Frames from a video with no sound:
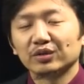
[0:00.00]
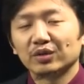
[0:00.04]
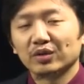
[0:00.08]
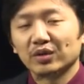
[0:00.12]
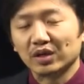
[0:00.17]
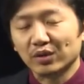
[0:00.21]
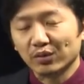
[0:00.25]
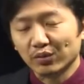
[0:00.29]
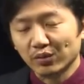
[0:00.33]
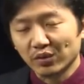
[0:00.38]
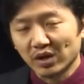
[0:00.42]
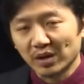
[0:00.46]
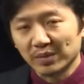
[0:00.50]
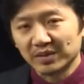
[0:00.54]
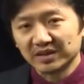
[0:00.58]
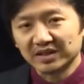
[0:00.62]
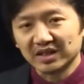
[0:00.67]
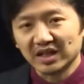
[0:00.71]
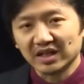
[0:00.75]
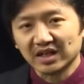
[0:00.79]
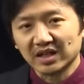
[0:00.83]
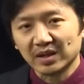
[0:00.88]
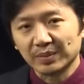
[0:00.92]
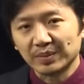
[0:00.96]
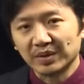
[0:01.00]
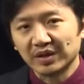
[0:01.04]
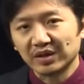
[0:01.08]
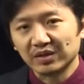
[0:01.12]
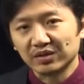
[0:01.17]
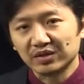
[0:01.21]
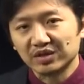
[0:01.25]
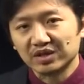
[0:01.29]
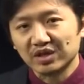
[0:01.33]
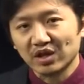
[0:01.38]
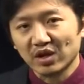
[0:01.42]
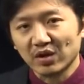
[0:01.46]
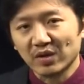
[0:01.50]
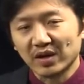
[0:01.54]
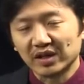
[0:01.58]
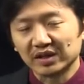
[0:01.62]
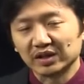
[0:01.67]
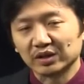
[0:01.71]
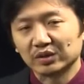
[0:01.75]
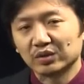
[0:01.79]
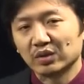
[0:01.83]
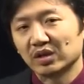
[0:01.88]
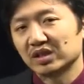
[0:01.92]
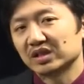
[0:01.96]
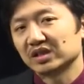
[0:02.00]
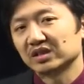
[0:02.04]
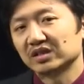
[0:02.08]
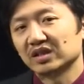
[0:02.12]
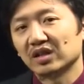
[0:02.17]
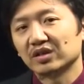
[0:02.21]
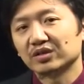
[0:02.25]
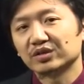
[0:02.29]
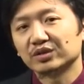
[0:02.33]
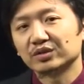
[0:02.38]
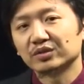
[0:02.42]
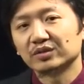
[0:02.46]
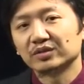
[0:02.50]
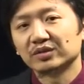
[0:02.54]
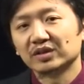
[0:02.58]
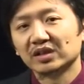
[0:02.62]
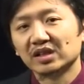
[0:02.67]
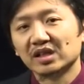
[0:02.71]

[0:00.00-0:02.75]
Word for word: 或者我们在和朋友交往的过程当中。